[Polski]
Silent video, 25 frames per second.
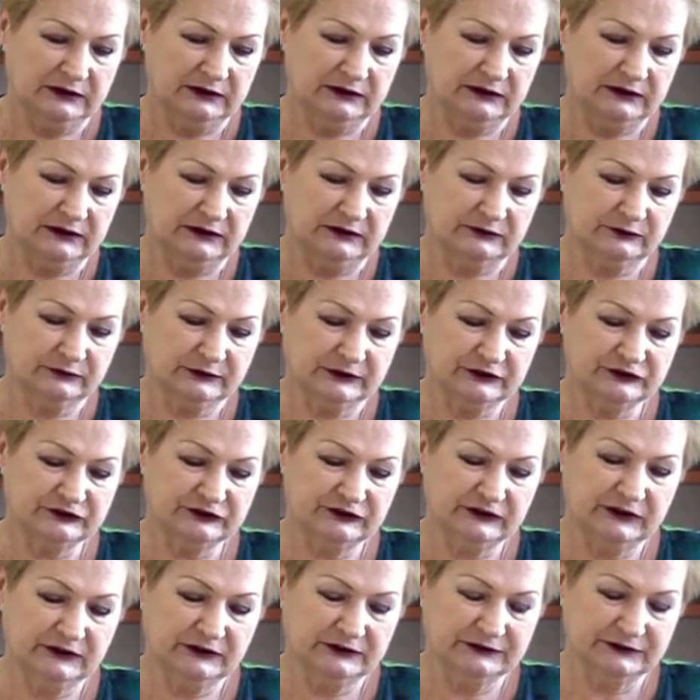e,
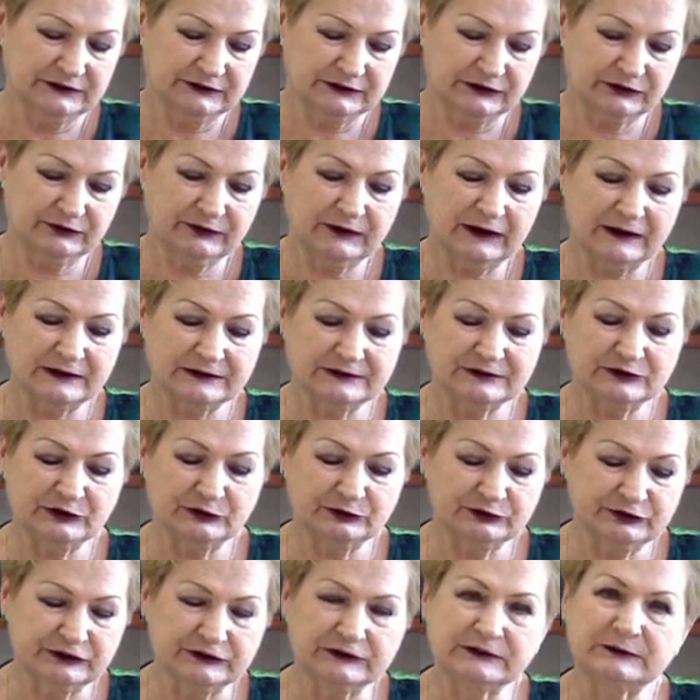właśnie
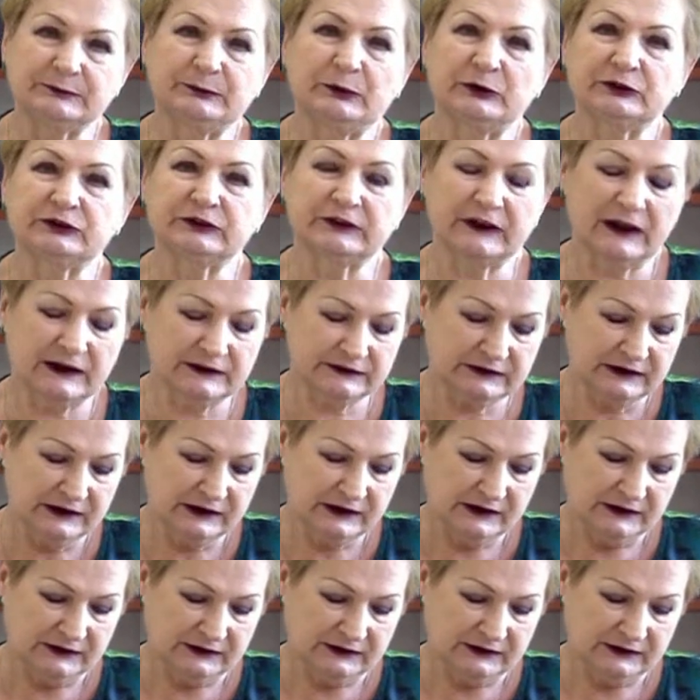gwiazdą tych spotkań